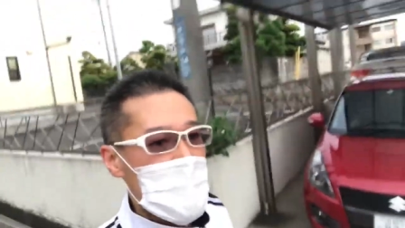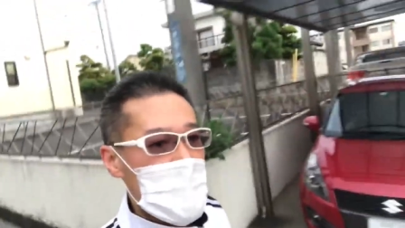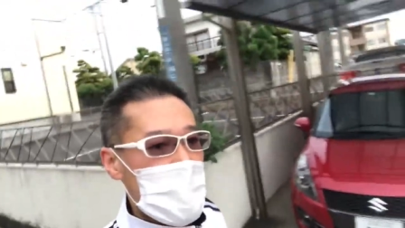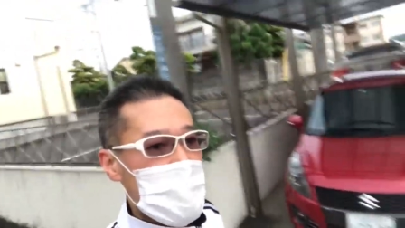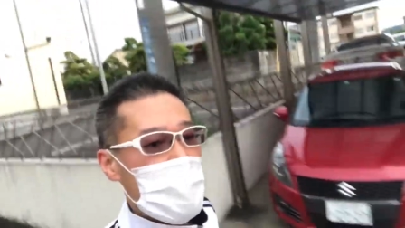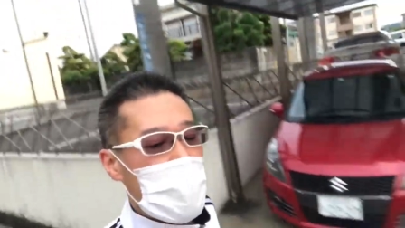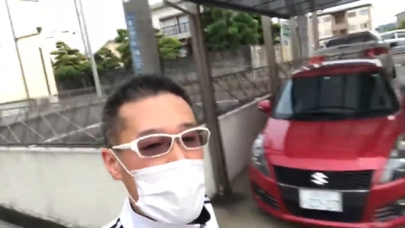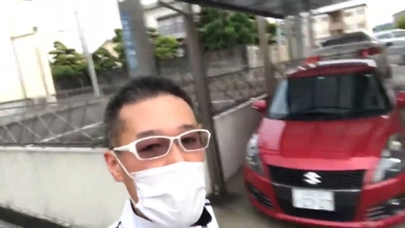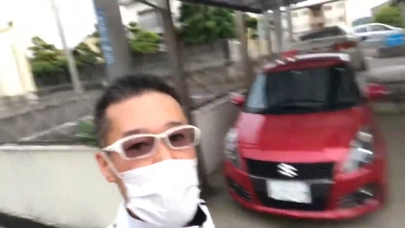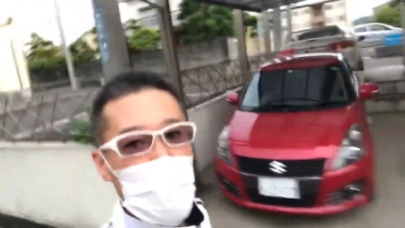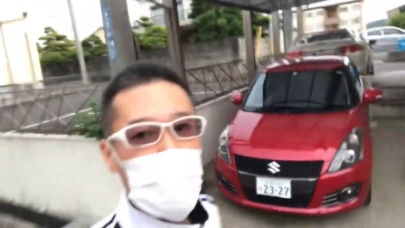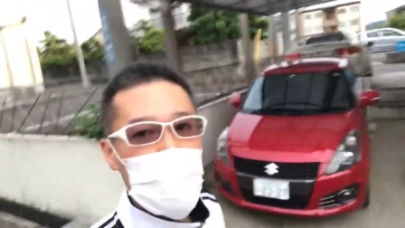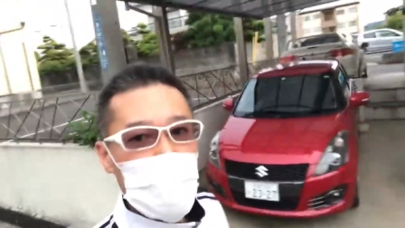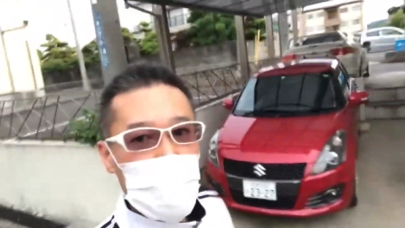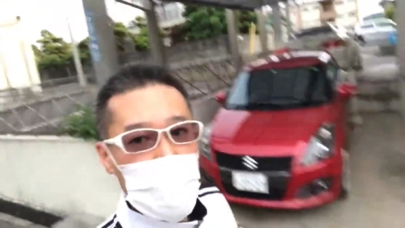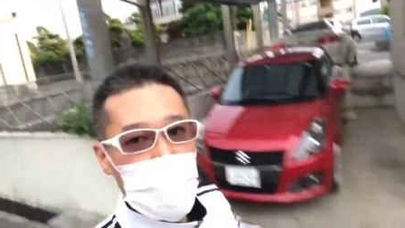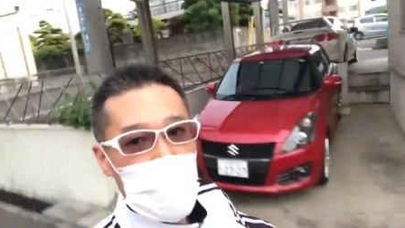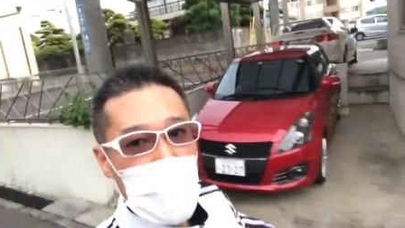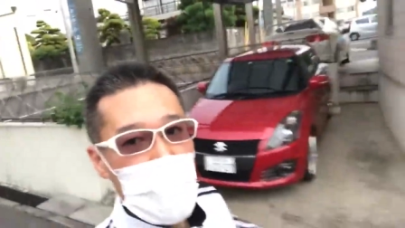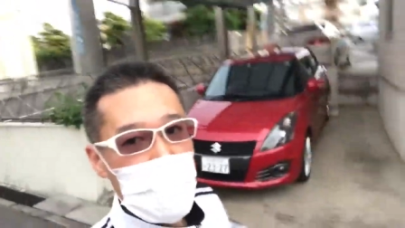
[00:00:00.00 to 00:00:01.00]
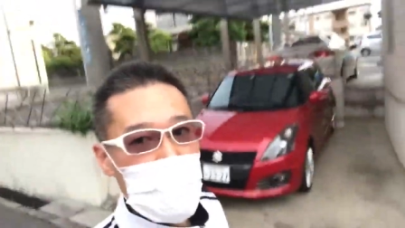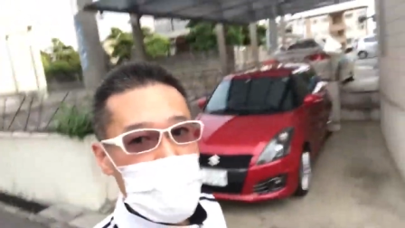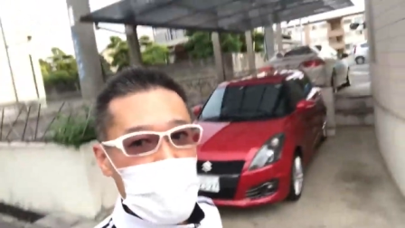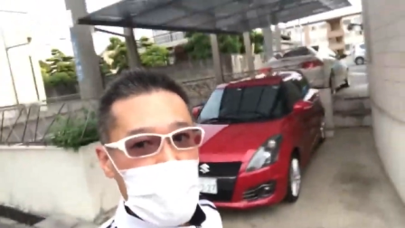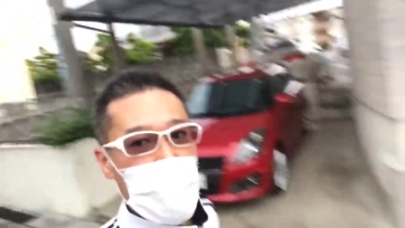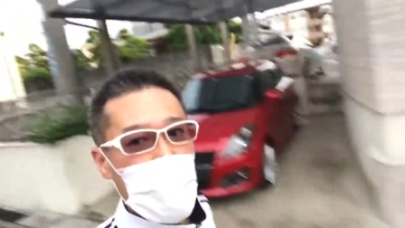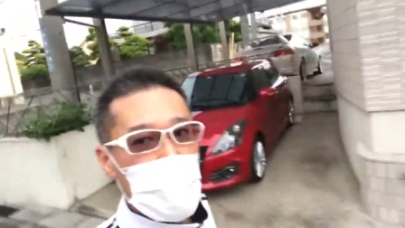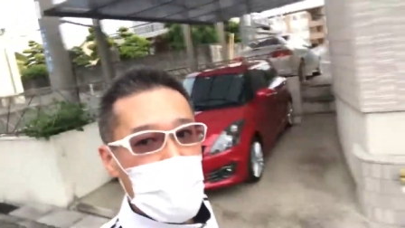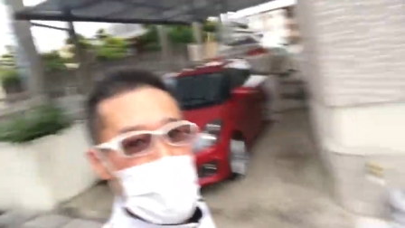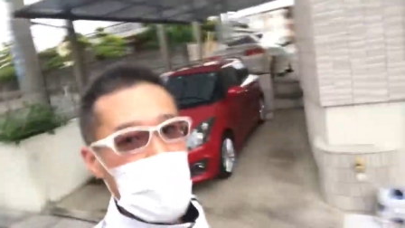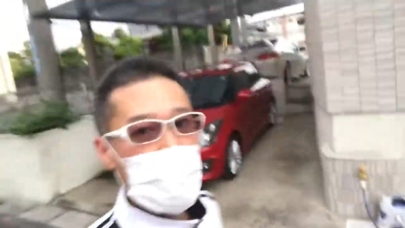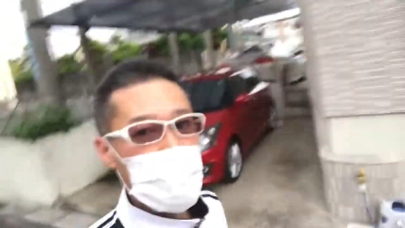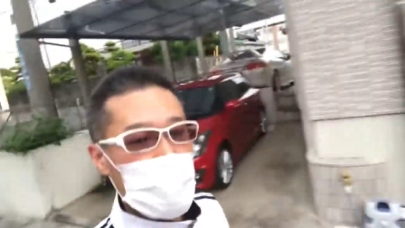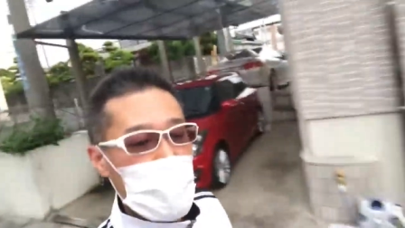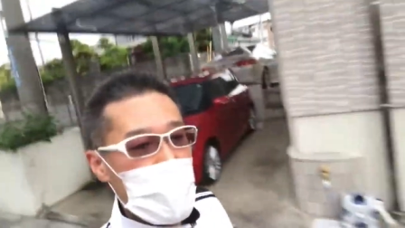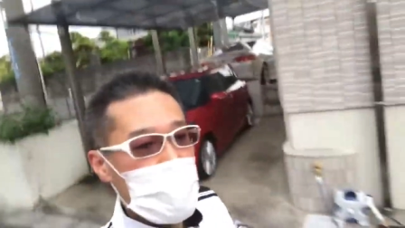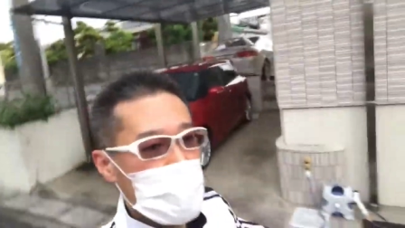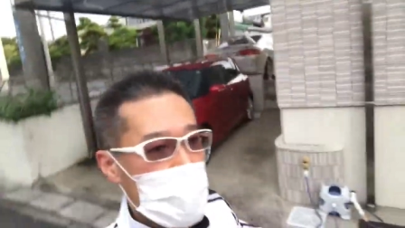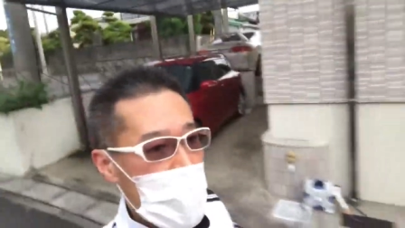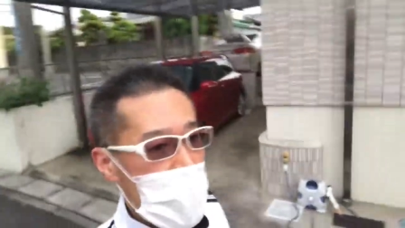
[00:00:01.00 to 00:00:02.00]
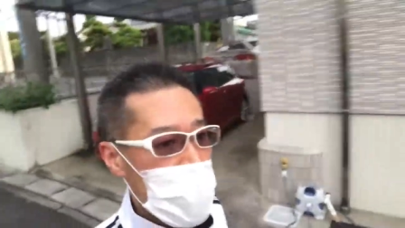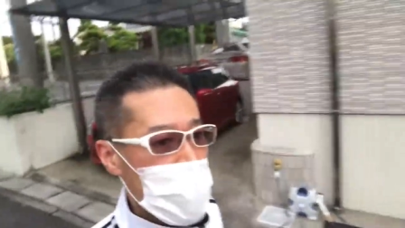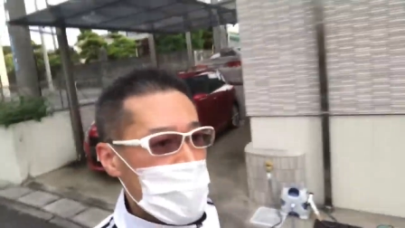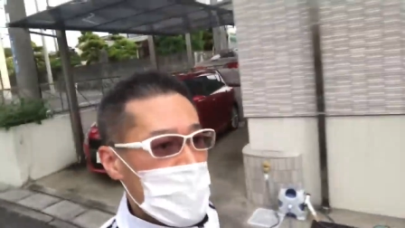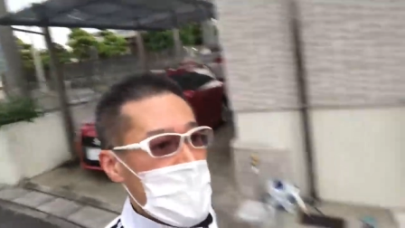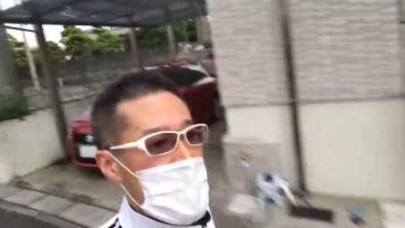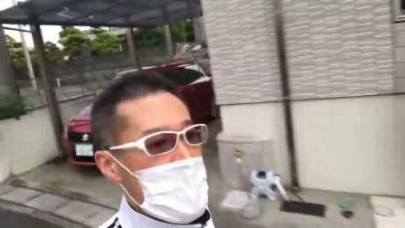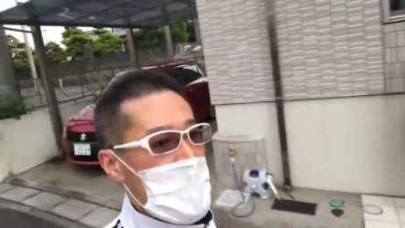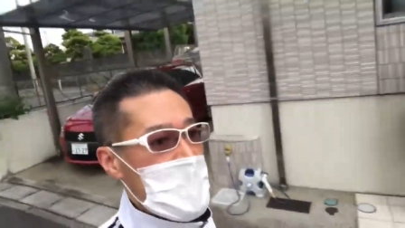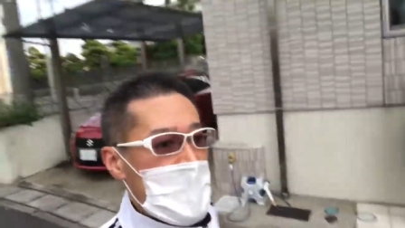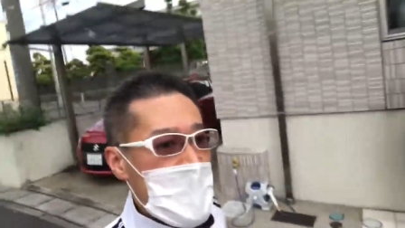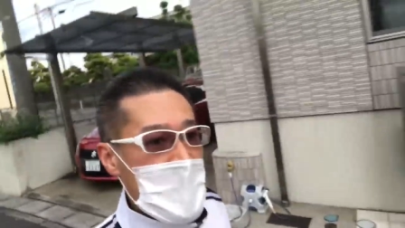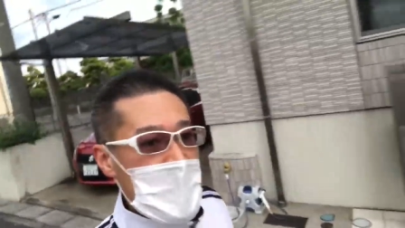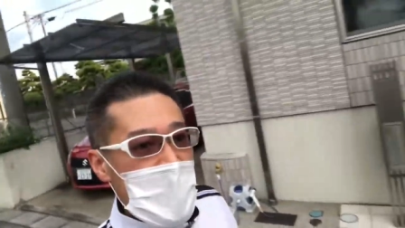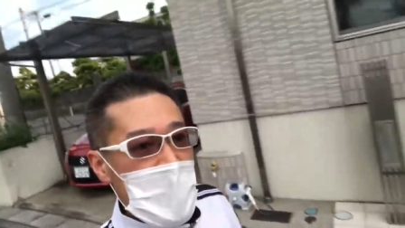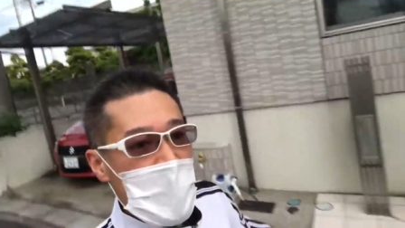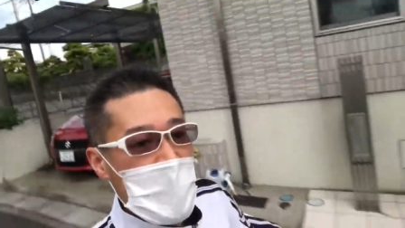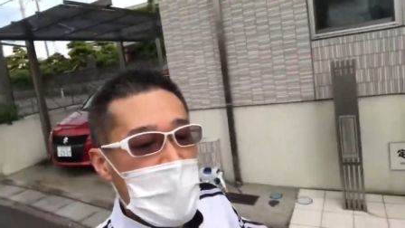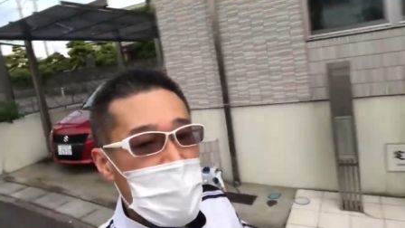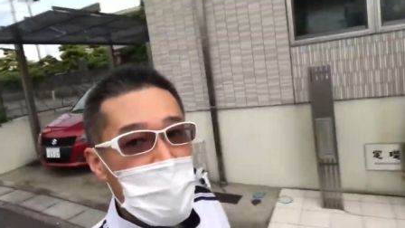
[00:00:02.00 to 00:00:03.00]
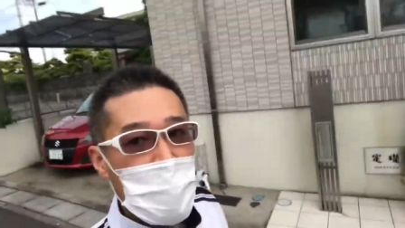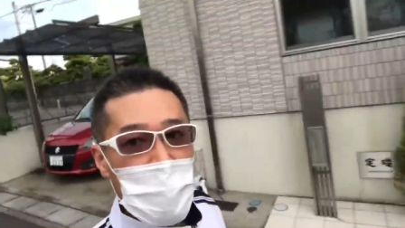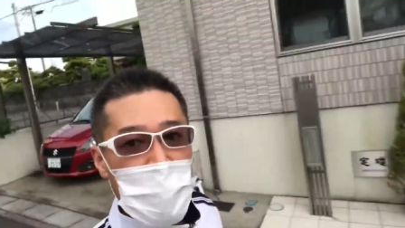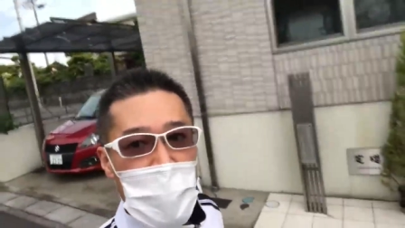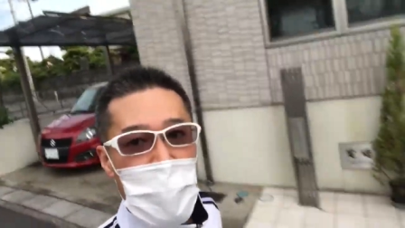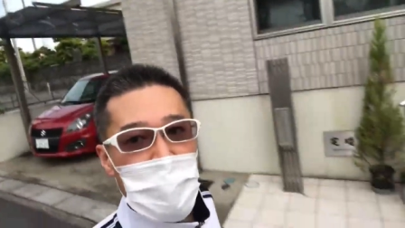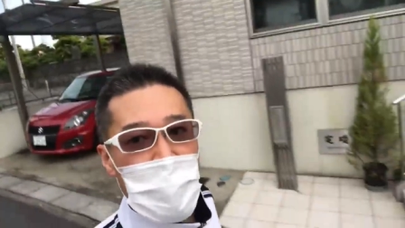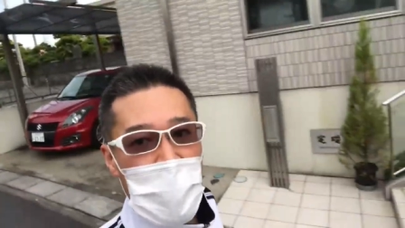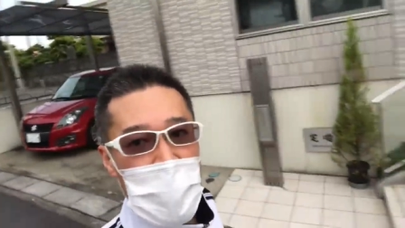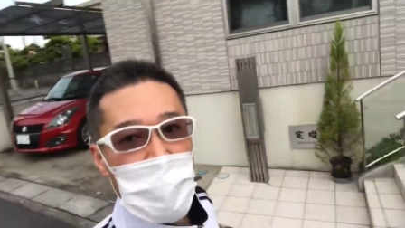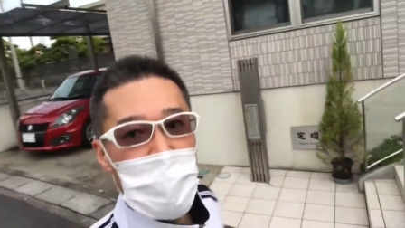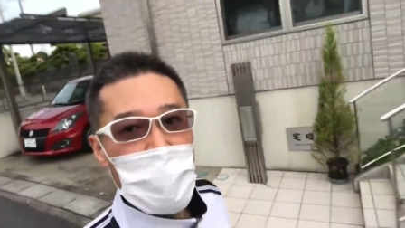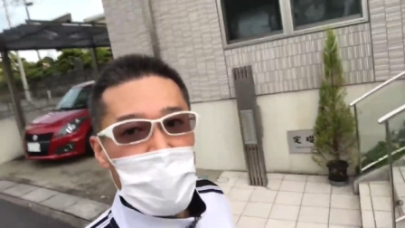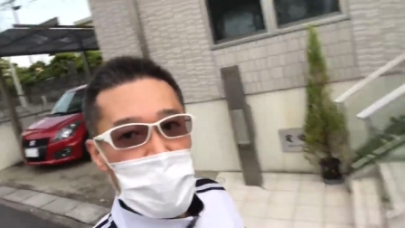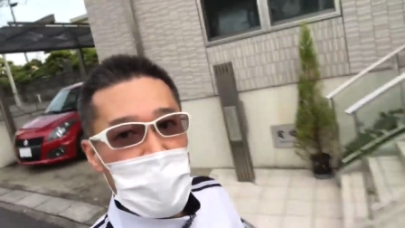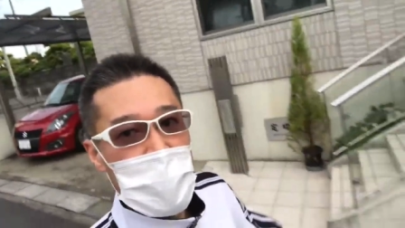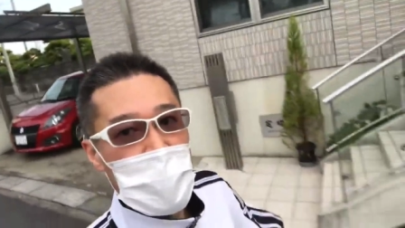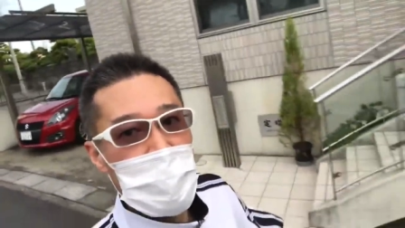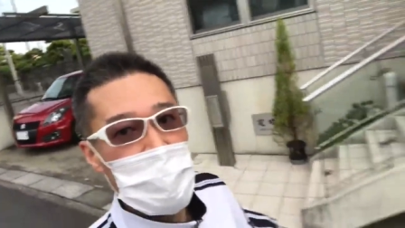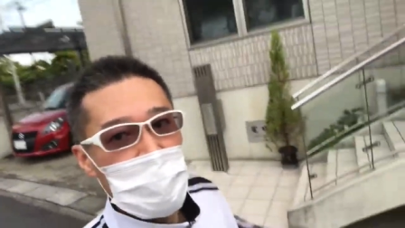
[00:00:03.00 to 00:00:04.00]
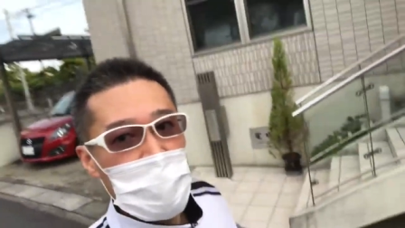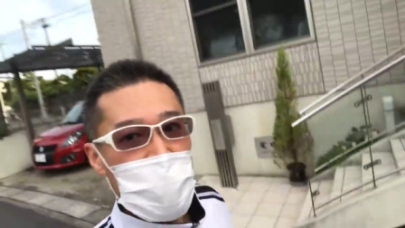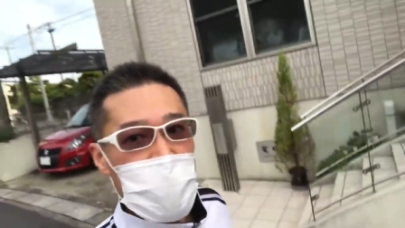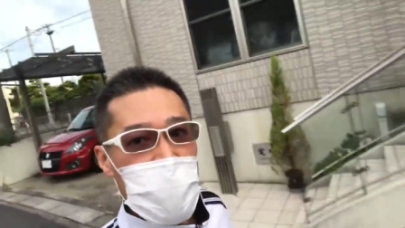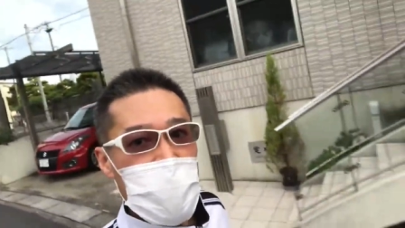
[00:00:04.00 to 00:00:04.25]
今からクールダウンでウォーキングですね、えー、公園までウォーキング